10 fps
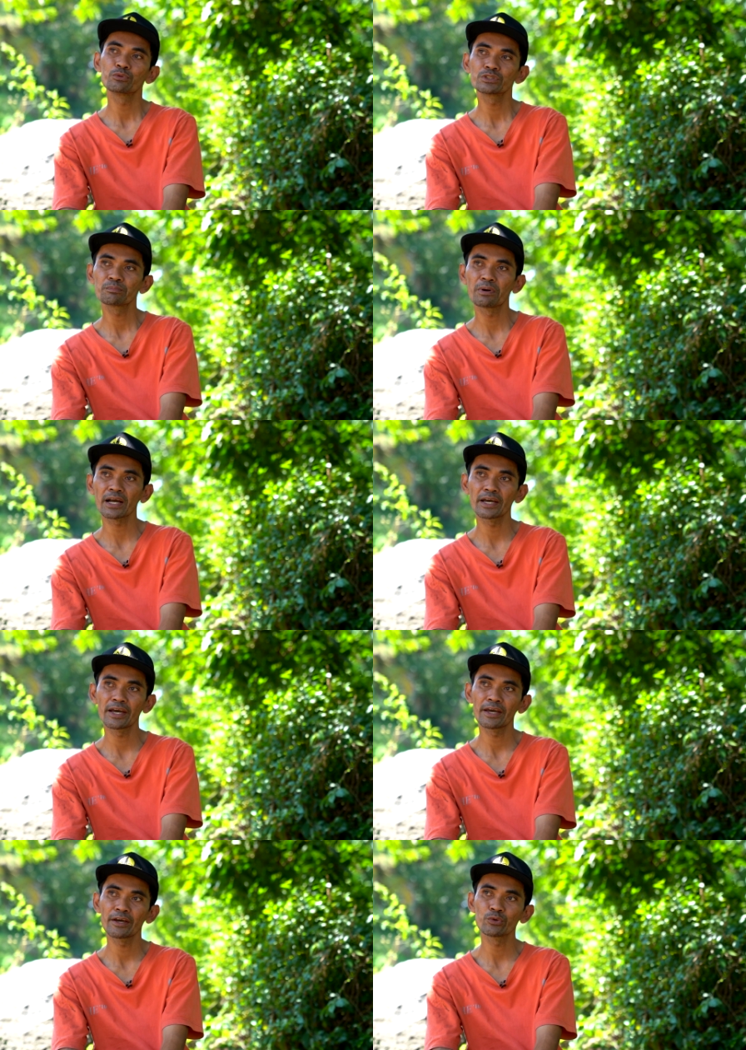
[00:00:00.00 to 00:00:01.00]

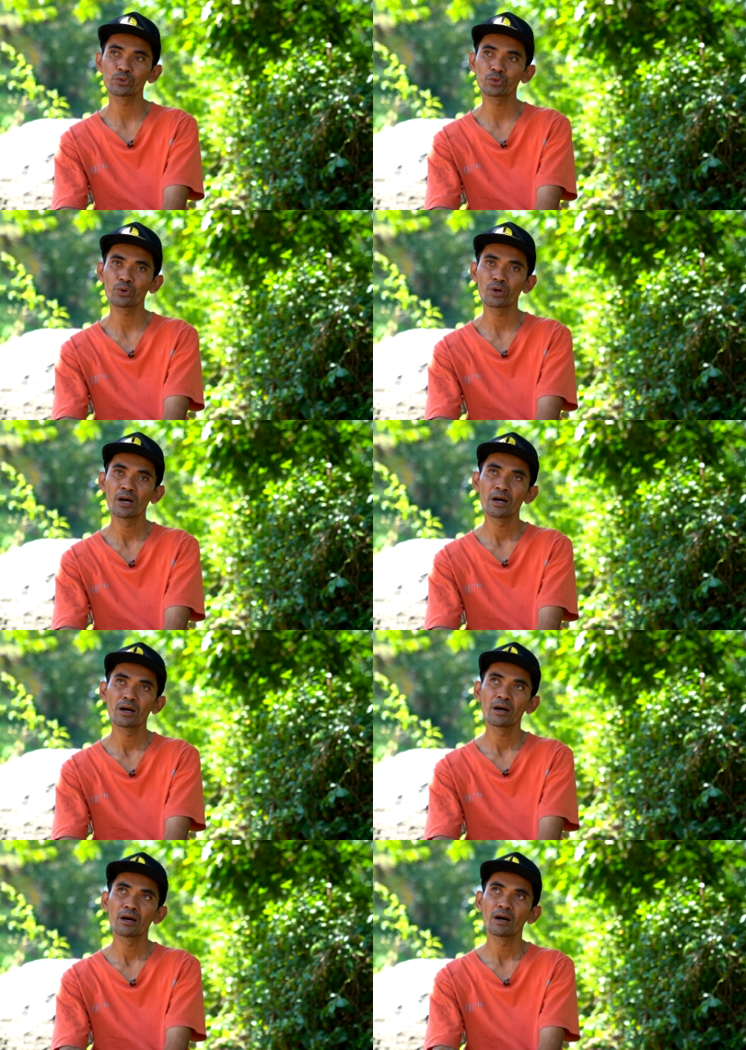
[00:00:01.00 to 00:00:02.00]
sebagai untuk
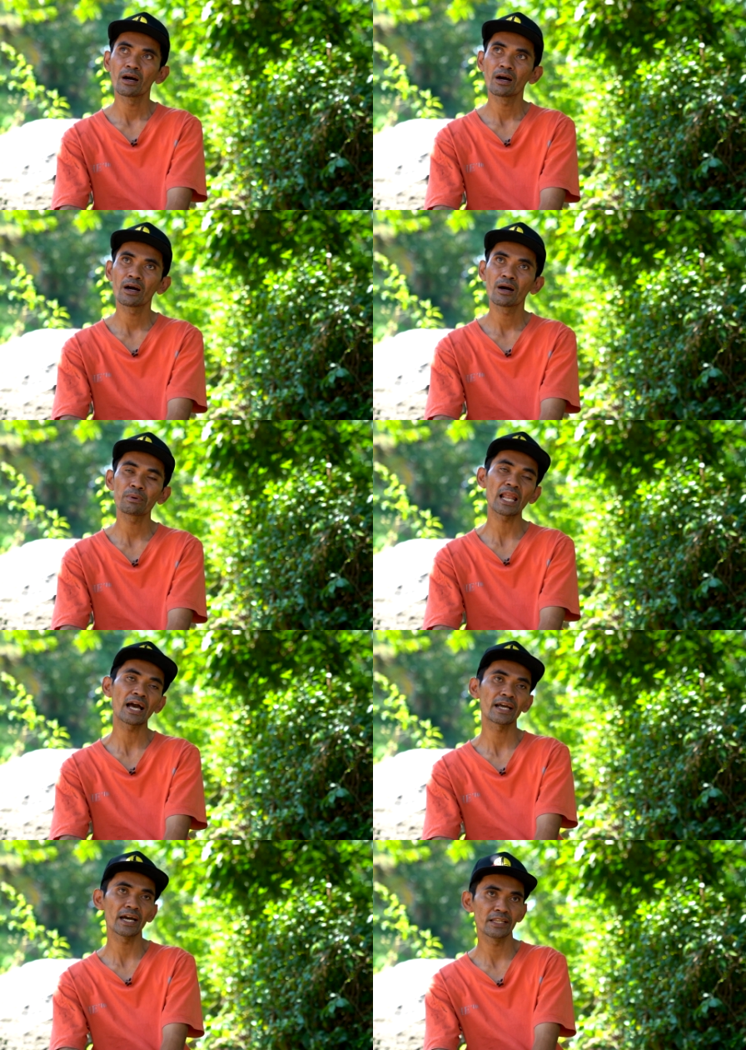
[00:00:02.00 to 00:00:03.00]
uh,
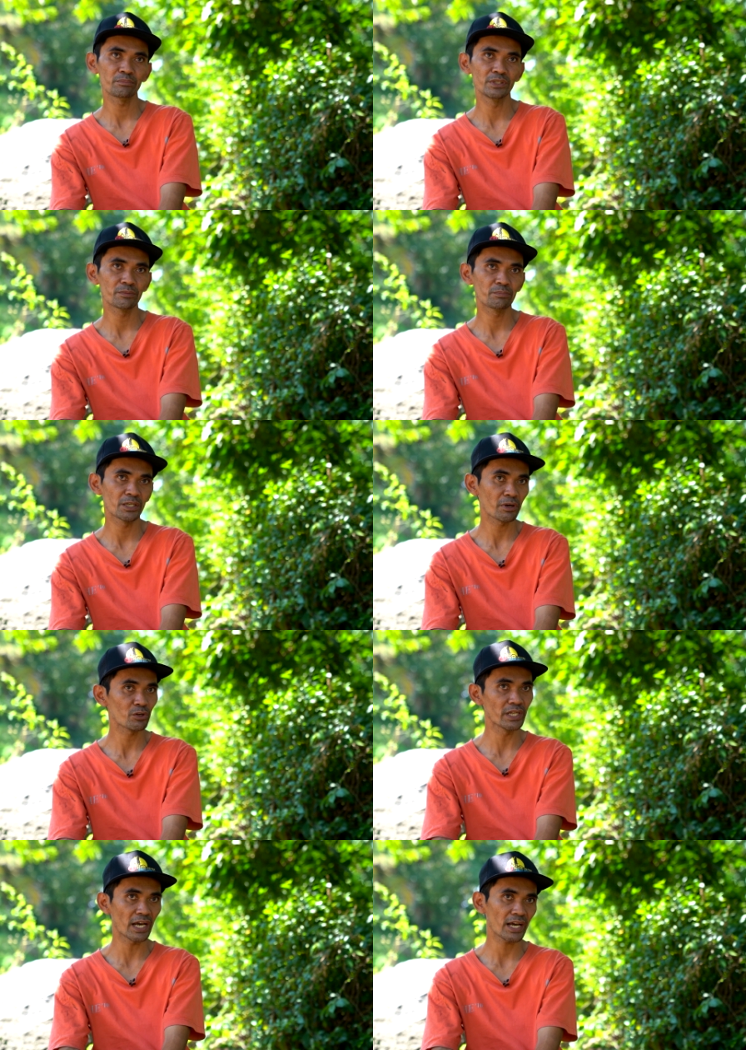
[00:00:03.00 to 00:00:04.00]
pelanggan benar-benar
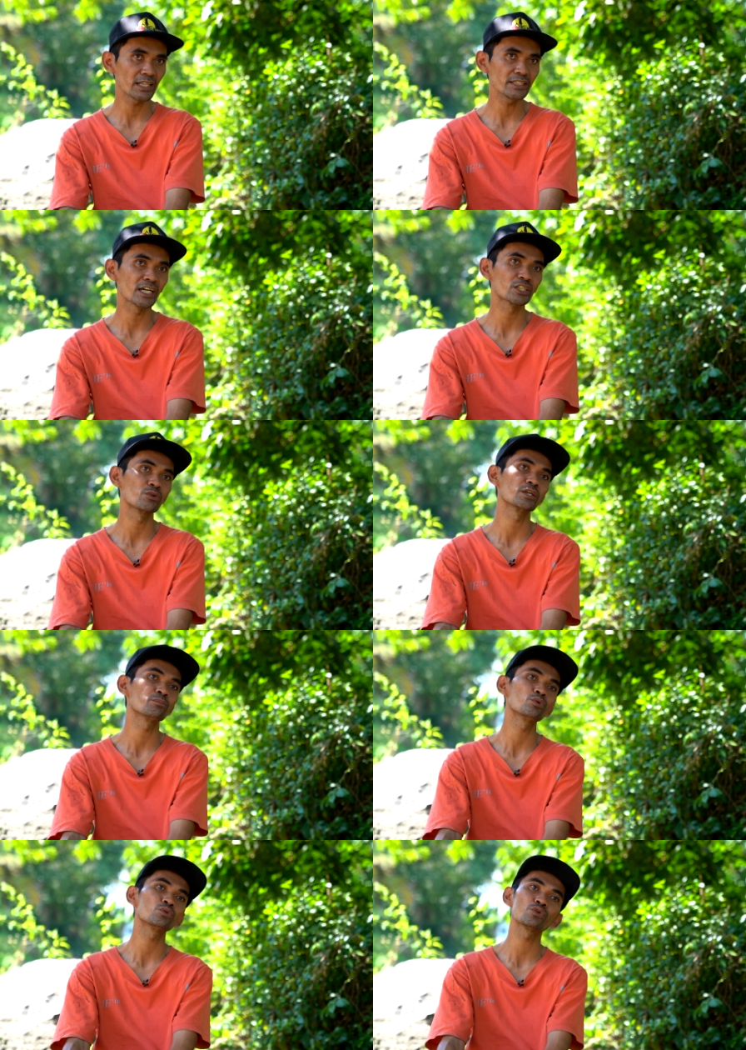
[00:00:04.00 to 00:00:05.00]
menggunakan yang
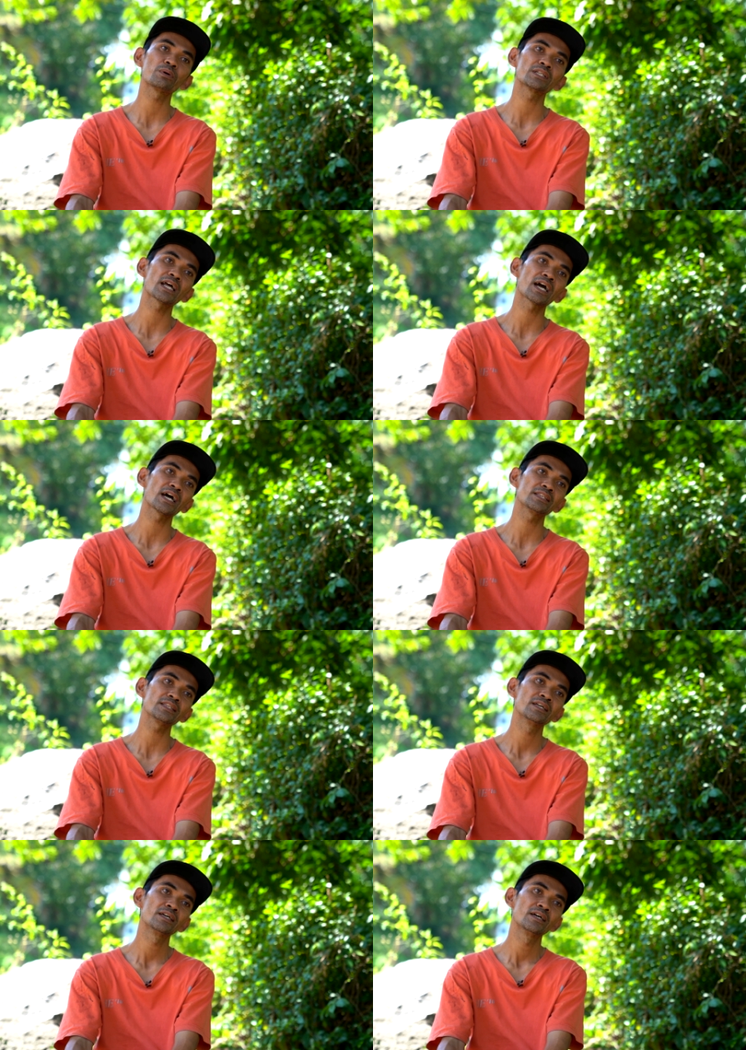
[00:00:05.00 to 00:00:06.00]
2.000 untuk penerangan
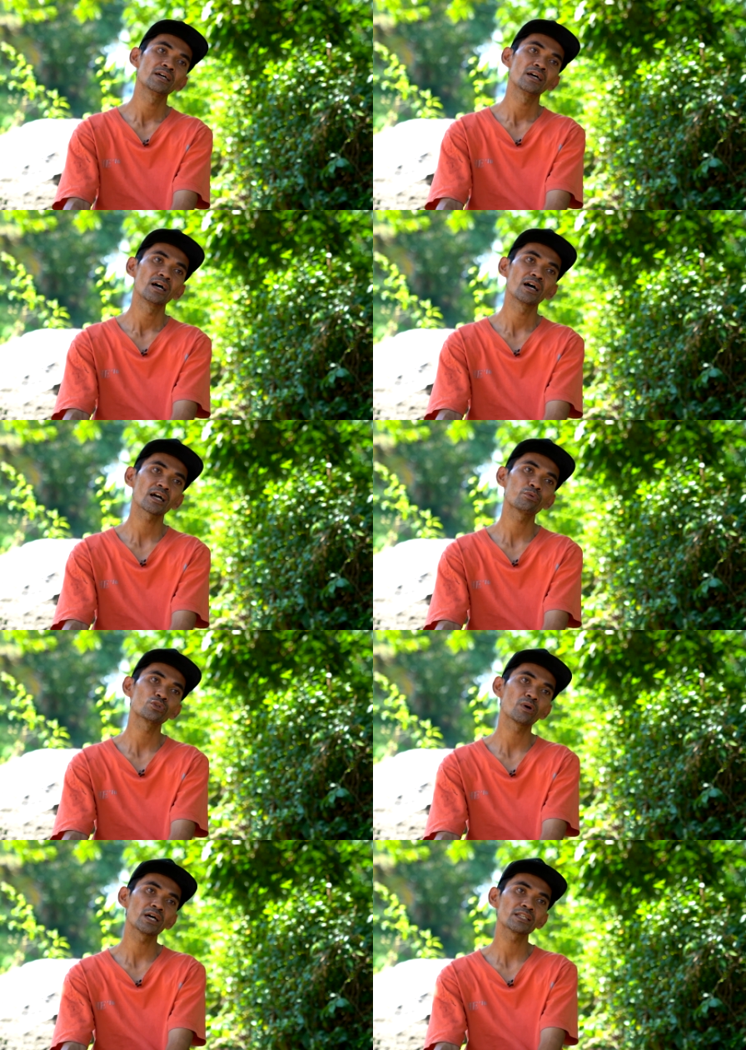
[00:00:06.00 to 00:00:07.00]
uh,
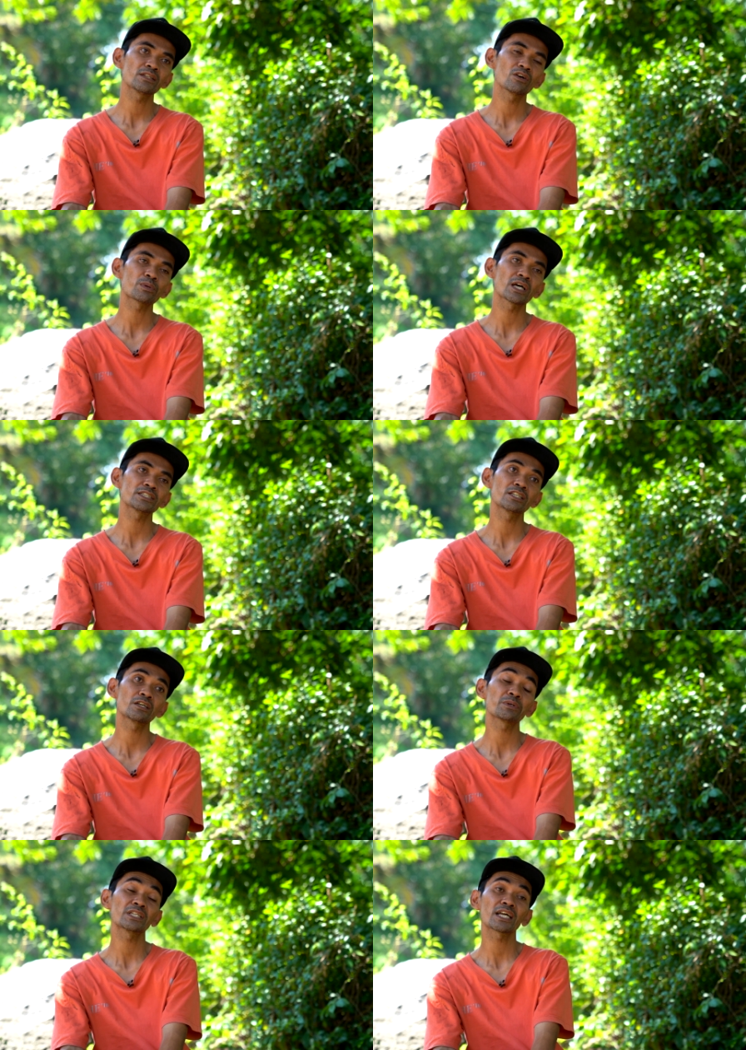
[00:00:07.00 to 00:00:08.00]
kebutuhan
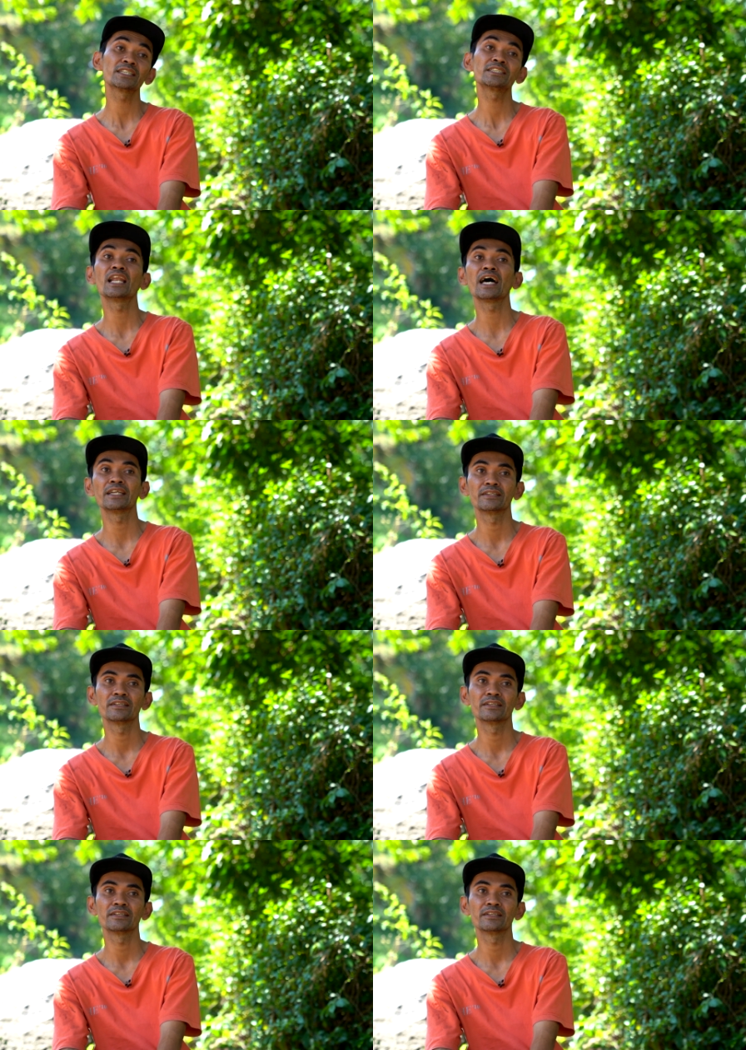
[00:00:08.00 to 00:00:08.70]
operasional penerangan jalan